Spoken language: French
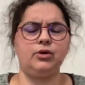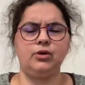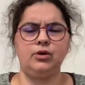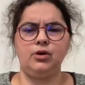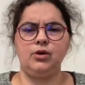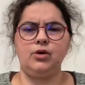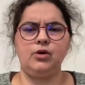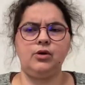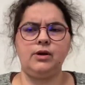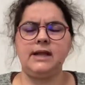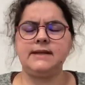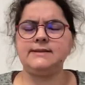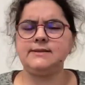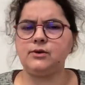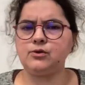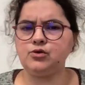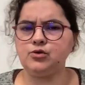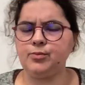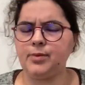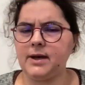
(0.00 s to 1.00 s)
La sœur du
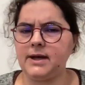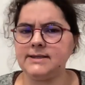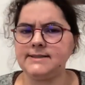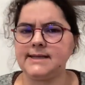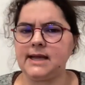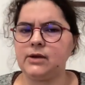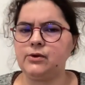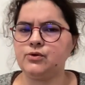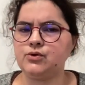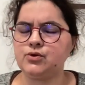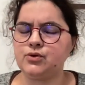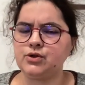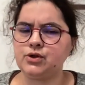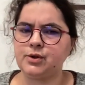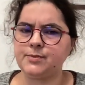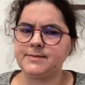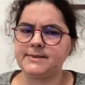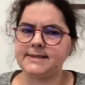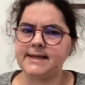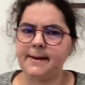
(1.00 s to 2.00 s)
prince, quelque chose comme
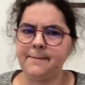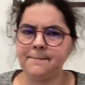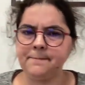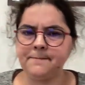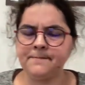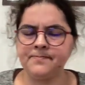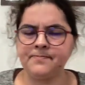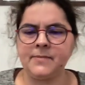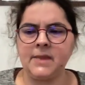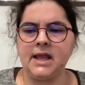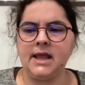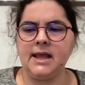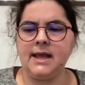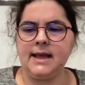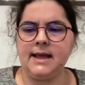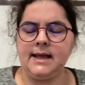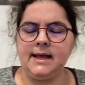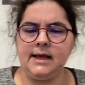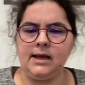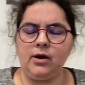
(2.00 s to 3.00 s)
ça.
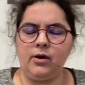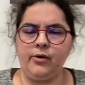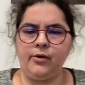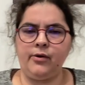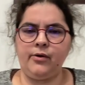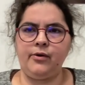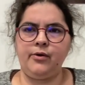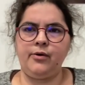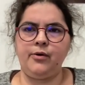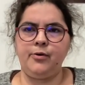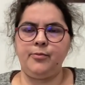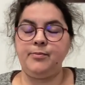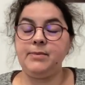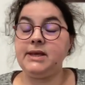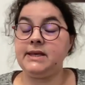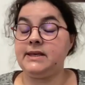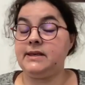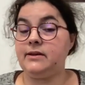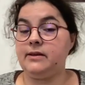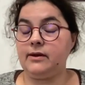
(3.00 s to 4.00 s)
Euh, mais
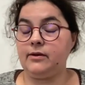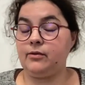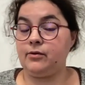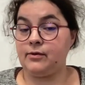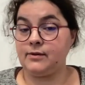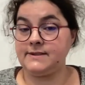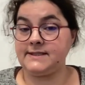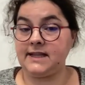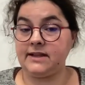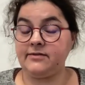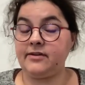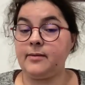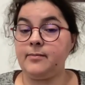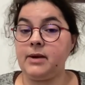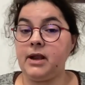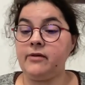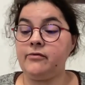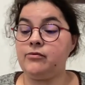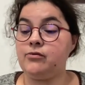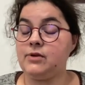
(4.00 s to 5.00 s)
euh, cette femme-là
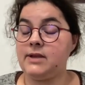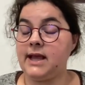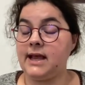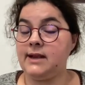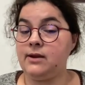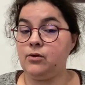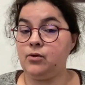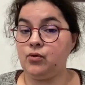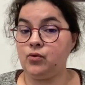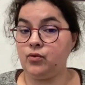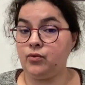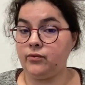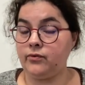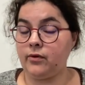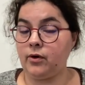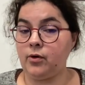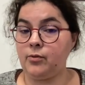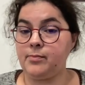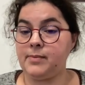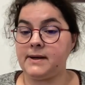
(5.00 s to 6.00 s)
voulait aller au
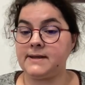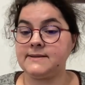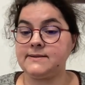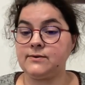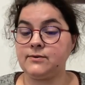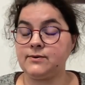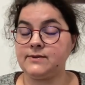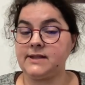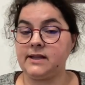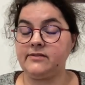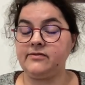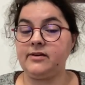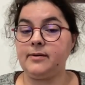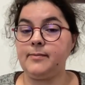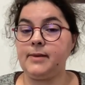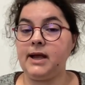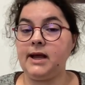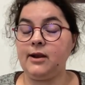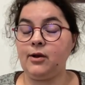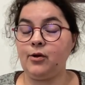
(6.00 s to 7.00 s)
couvent parce que cette
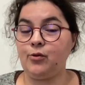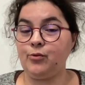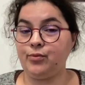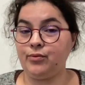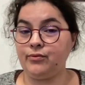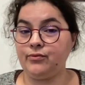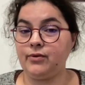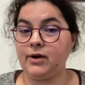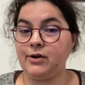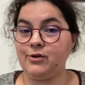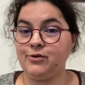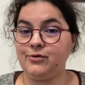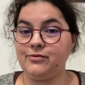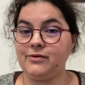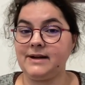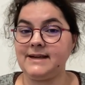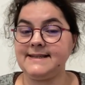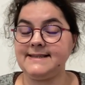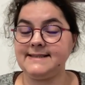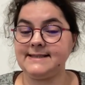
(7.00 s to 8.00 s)
femme-là, elle a le pouvoir de voir
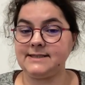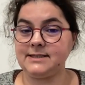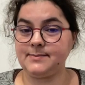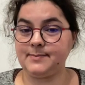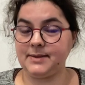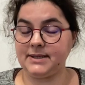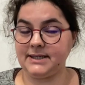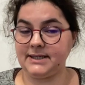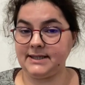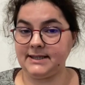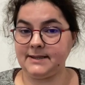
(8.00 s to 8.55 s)
les esprits.